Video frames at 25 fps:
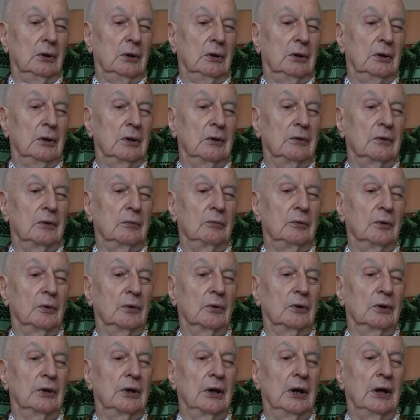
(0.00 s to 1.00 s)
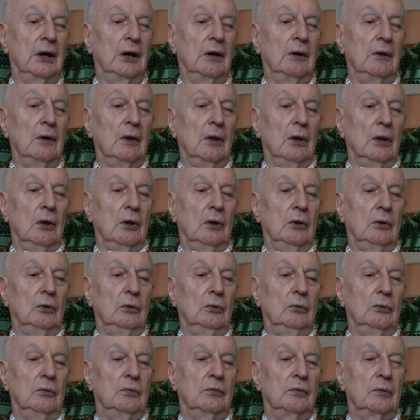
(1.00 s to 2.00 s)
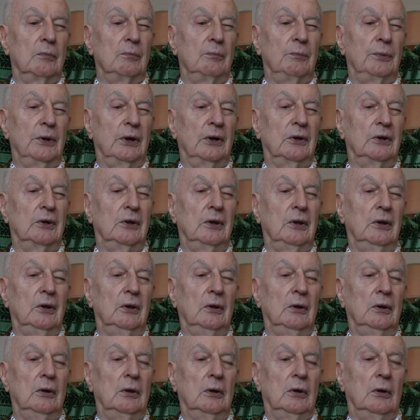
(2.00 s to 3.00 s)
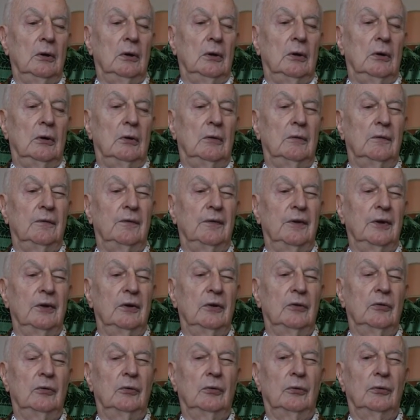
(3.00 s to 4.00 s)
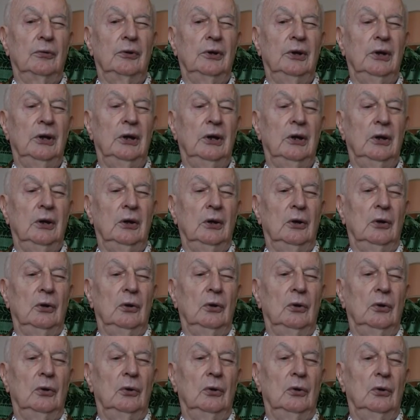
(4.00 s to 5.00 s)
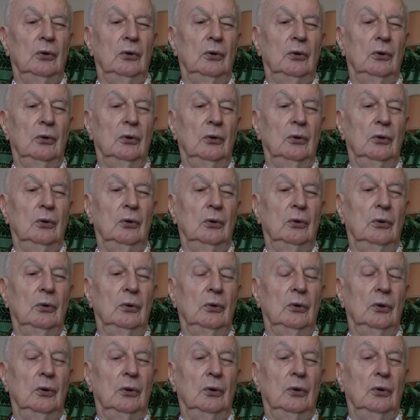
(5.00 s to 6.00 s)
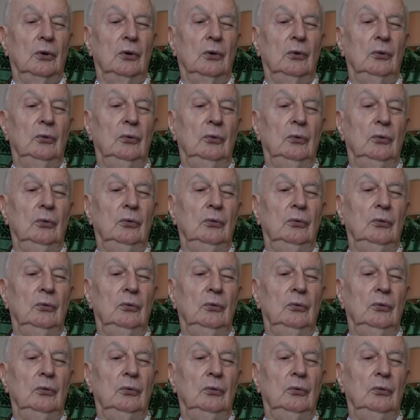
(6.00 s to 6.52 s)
Casabianca. Nous sommes partis en fin de journée euh, du